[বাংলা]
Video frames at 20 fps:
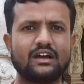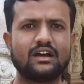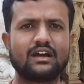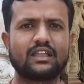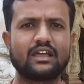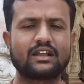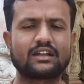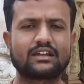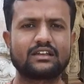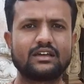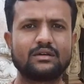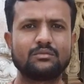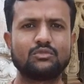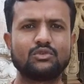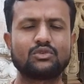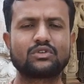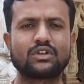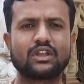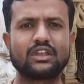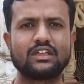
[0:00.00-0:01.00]
আর একটা
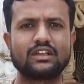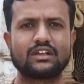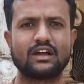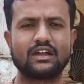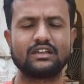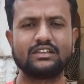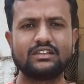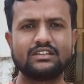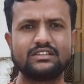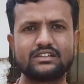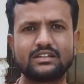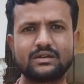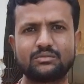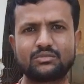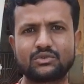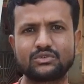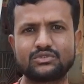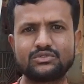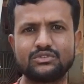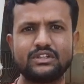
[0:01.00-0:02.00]
পৌরাণিক কাহিনী যেটা
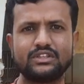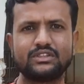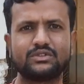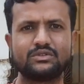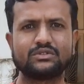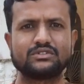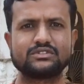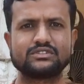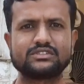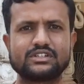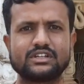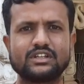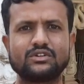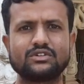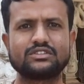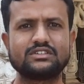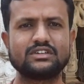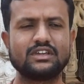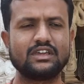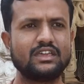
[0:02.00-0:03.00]
প্রচলিত সেটা
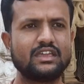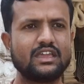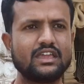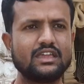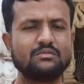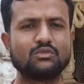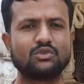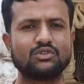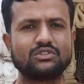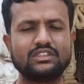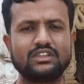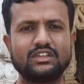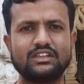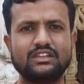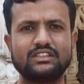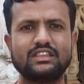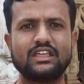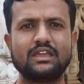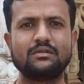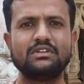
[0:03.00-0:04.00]
হচ্ছে এই মন্দির
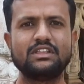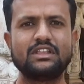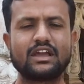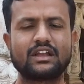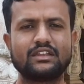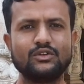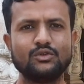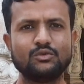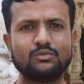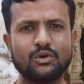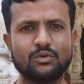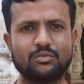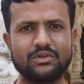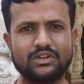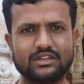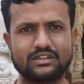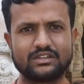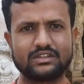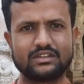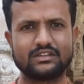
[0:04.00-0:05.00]
দেবীর একটি উপপীঠ